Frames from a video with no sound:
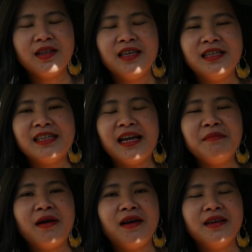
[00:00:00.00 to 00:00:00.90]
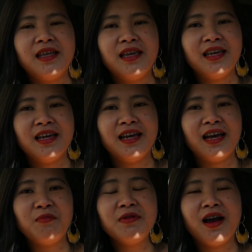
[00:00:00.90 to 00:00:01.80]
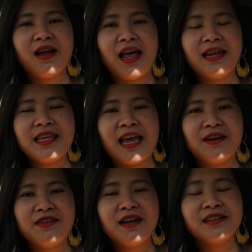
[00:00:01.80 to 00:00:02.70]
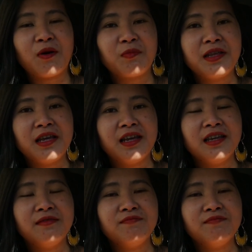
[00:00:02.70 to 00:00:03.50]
Thì sáng mai thì không ngờ là anh chàng người dân tộc này